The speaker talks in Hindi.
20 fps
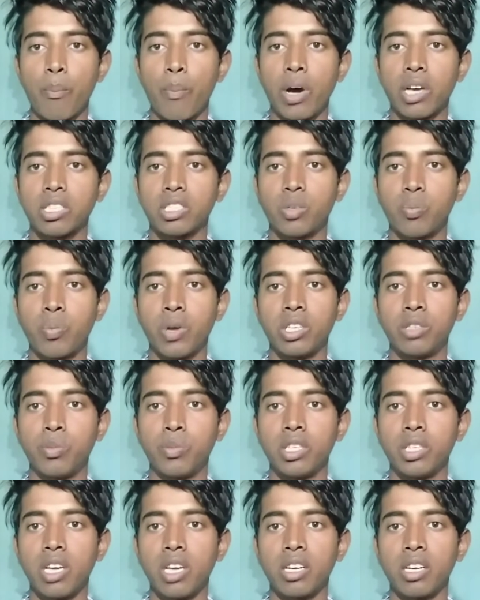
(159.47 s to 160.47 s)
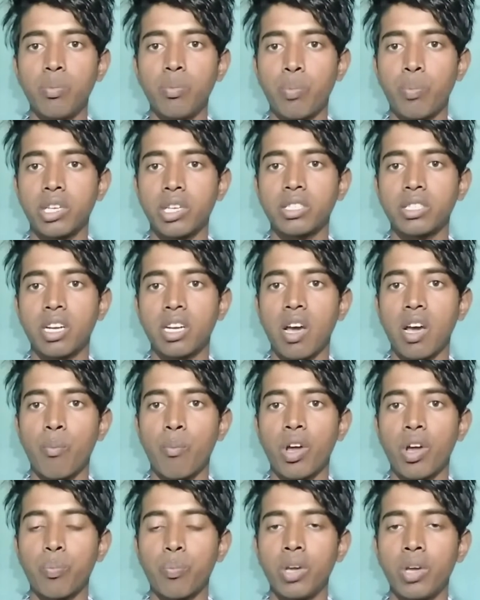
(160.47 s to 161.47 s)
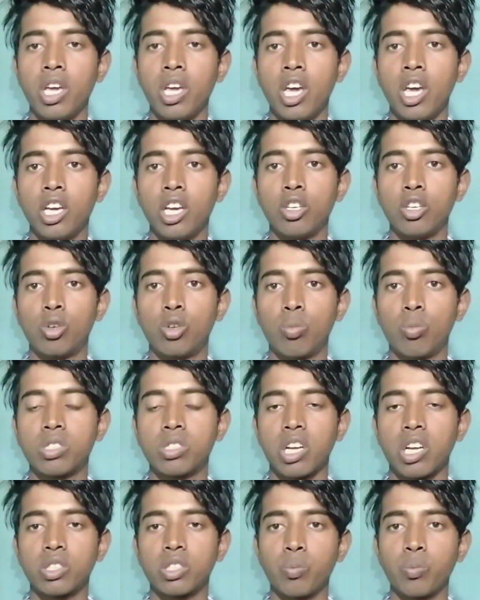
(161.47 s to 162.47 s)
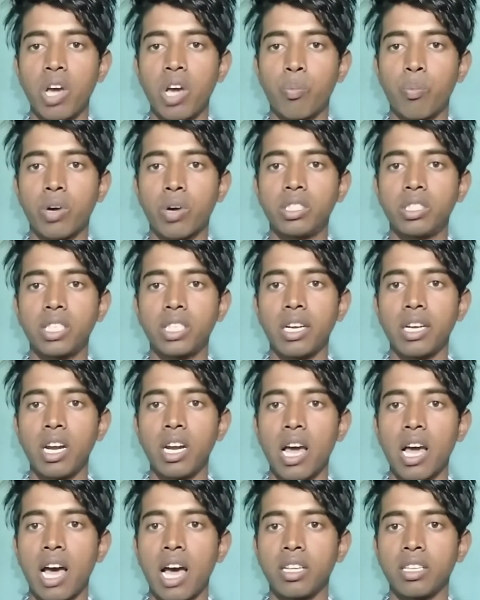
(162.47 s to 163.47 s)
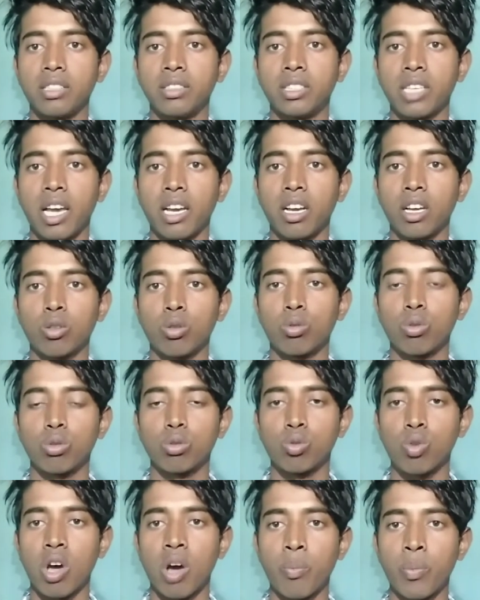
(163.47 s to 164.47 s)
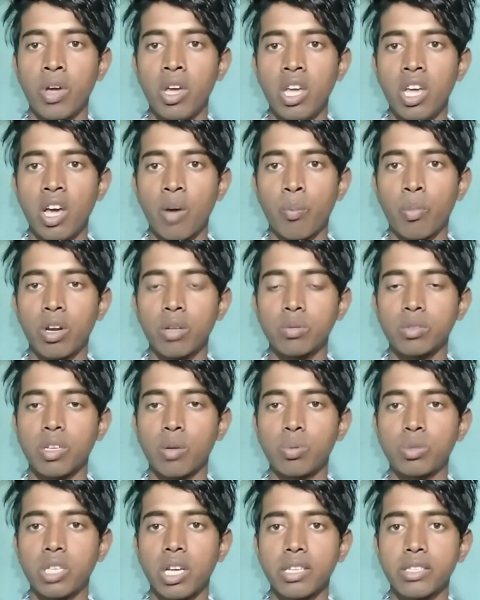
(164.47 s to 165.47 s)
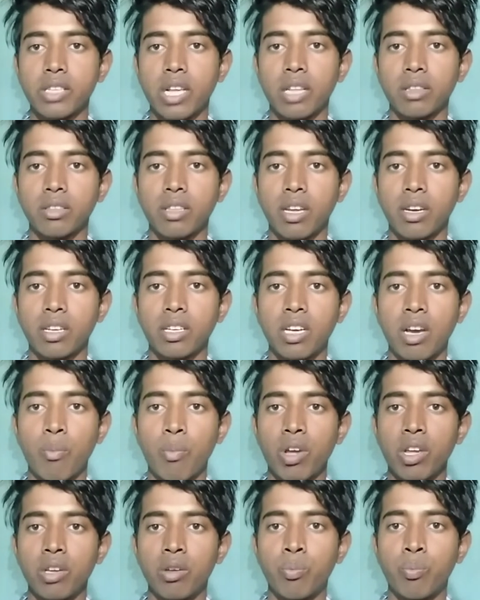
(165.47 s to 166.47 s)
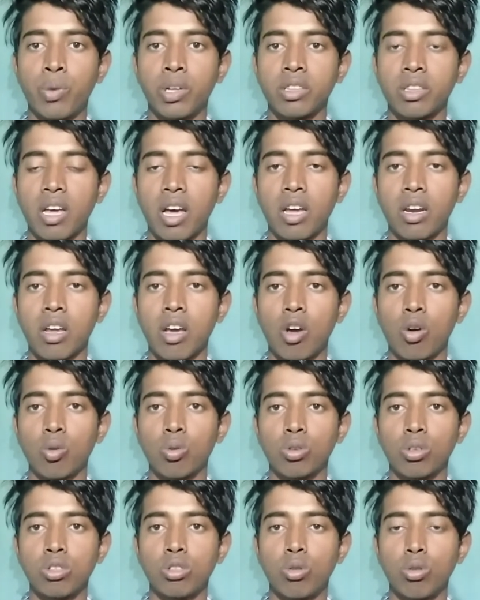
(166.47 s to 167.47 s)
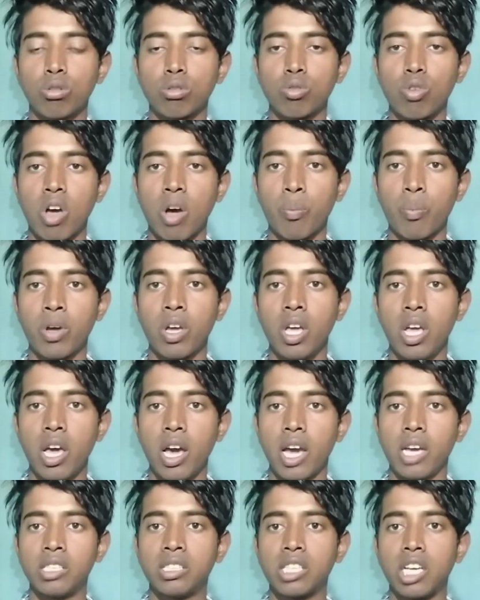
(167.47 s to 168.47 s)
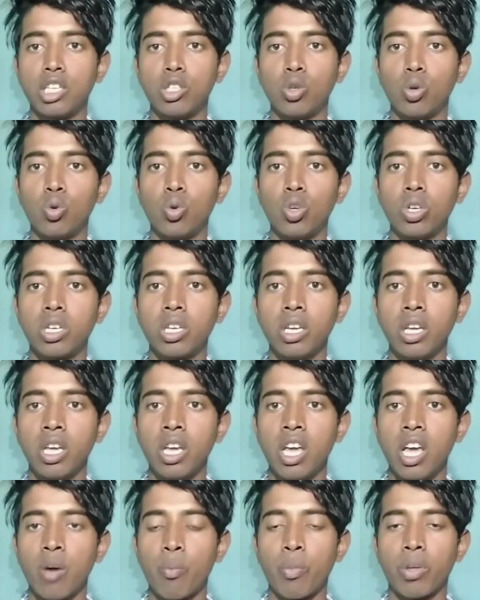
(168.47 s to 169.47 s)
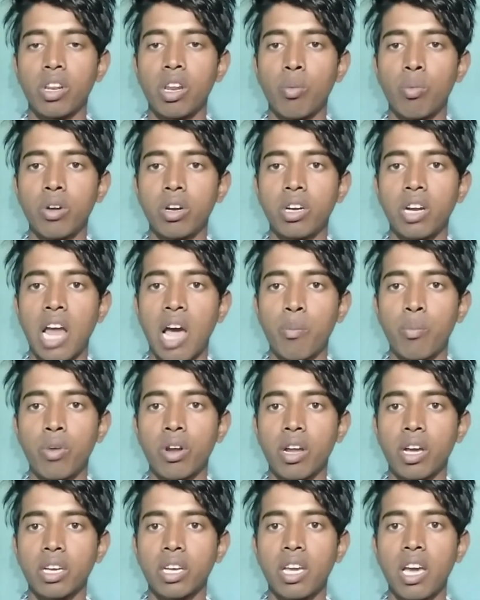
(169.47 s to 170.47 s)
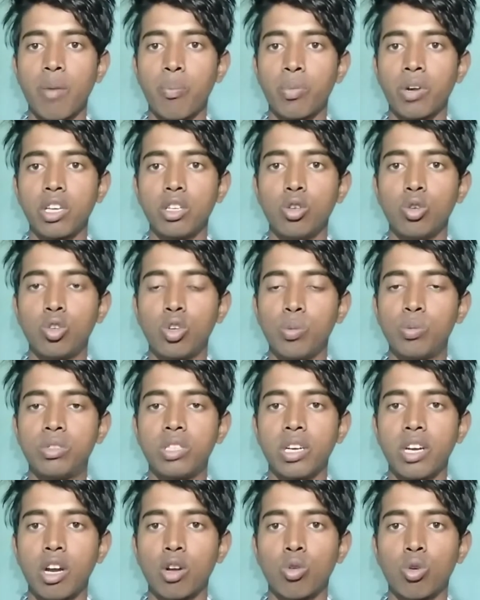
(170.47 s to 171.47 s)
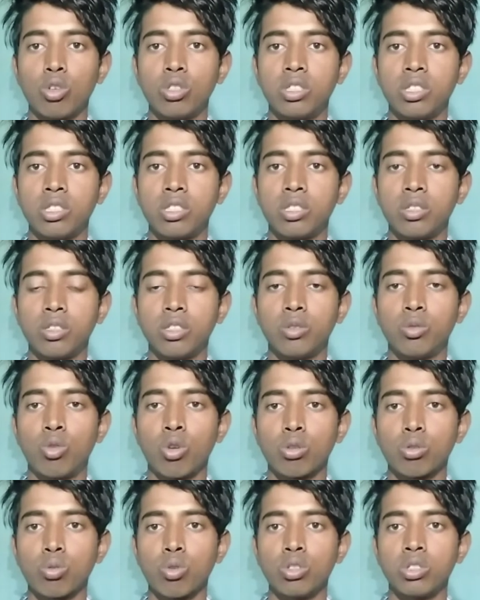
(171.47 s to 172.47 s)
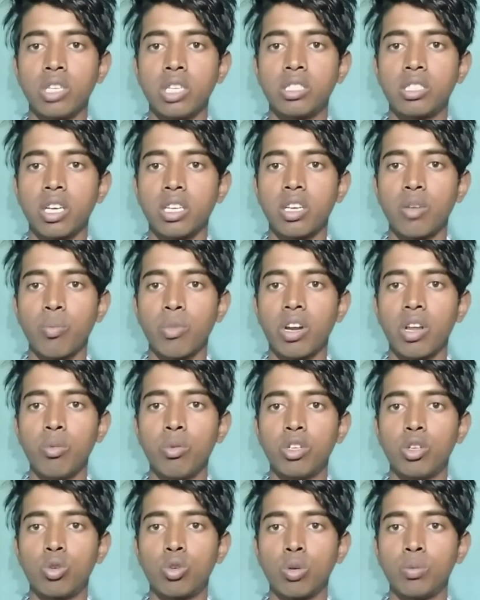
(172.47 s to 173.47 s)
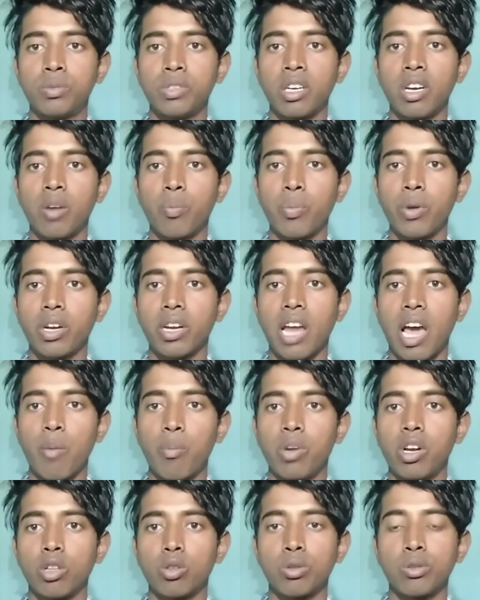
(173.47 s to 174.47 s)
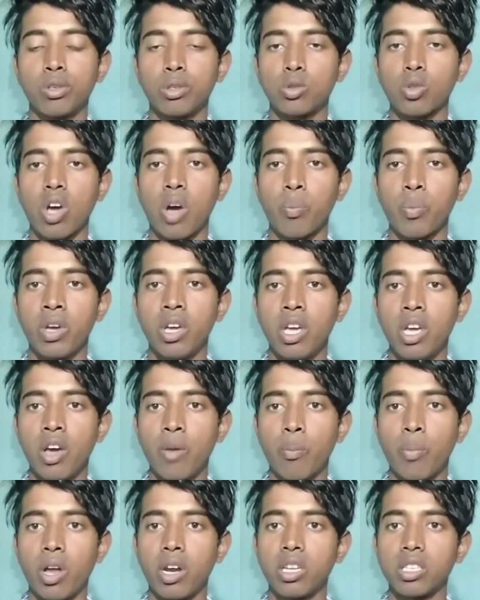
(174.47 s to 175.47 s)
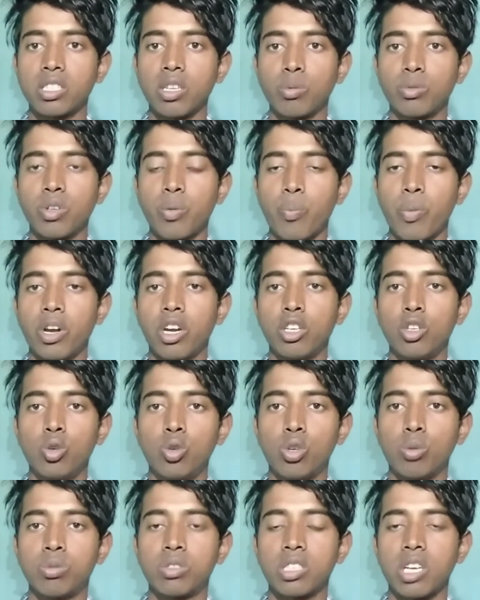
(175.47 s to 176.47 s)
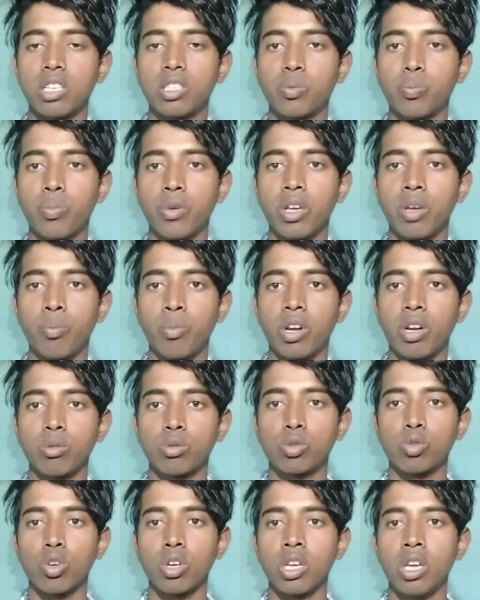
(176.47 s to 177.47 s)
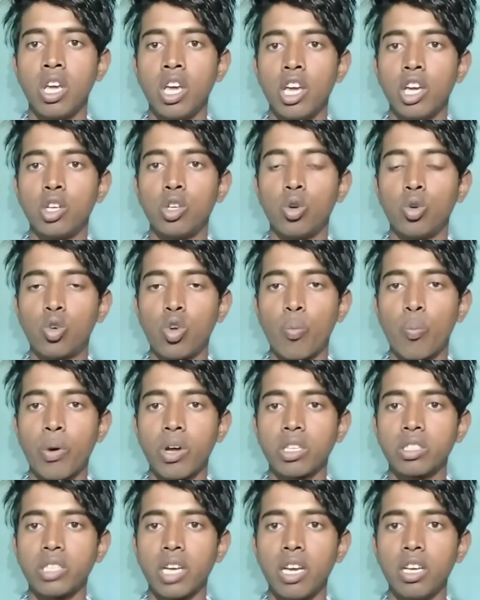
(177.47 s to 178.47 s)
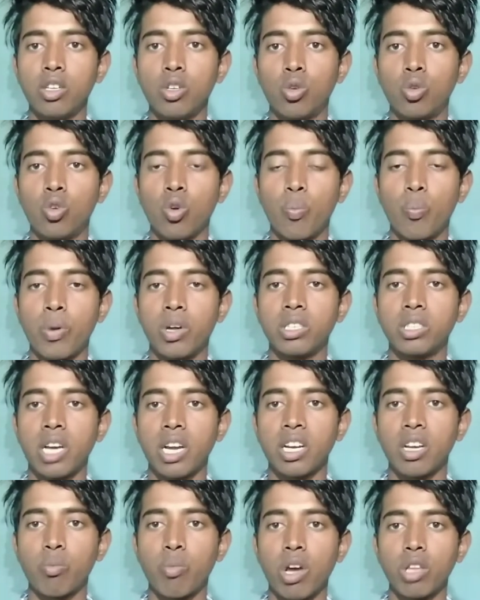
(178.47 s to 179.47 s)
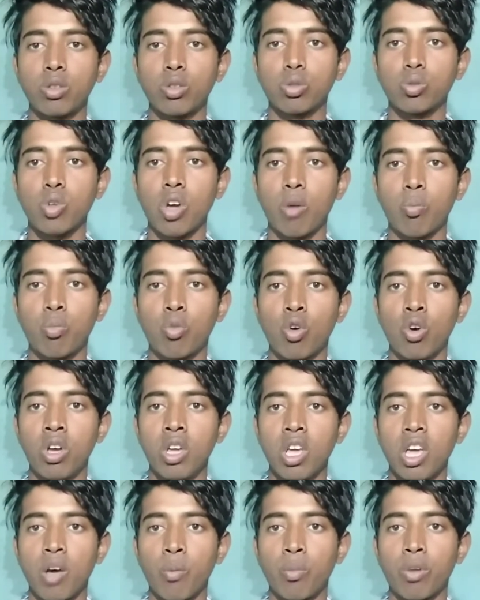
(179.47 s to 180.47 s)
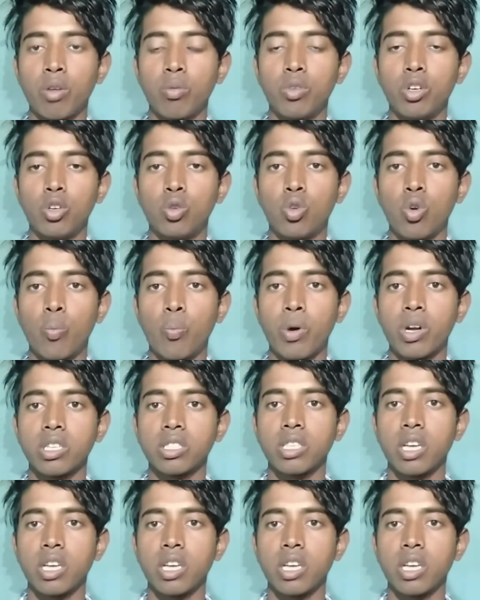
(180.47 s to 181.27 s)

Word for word: फर्स्ट पेज में यानी फर्स्ट नंबर पे यूट्यूब सर्च में आपका चैनल आ जाएगा तो दोस्तों आप मतलब सबसे आसान तरीका मैं बता रहा हूँ कि दोस्तों आप ऐसा यूनिक मतलब नाम रखे अपना यूट्यूब चैनल को जिस दोस्तों जैसा कि मतलब यूट्यूब चैनल पे नाम मिले दोस्तों आप पहले सबसे पहले YouTube सर्च पे मतलब सॉरी YouTube पर जाए YouTube पर जाने के बाद दोस्तों आपको मतलब YouTube पर